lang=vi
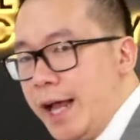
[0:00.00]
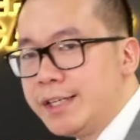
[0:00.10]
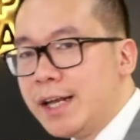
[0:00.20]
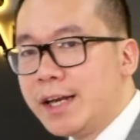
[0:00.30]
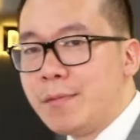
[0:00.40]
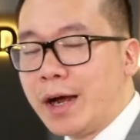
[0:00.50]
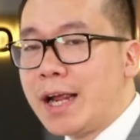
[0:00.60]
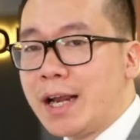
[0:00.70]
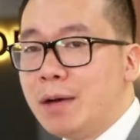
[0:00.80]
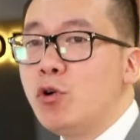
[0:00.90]
là cái điểm mà khách
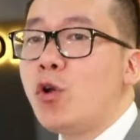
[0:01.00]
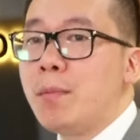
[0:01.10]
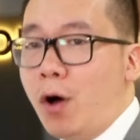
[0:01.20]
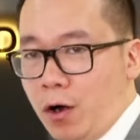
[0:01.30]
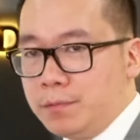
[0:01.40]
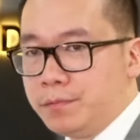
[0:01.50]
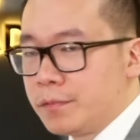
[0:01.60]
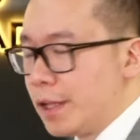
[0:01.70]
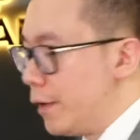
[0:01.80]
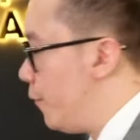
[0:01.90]
hàng đang muốn loại bỏ.
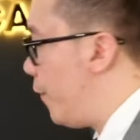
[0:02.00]
Vậy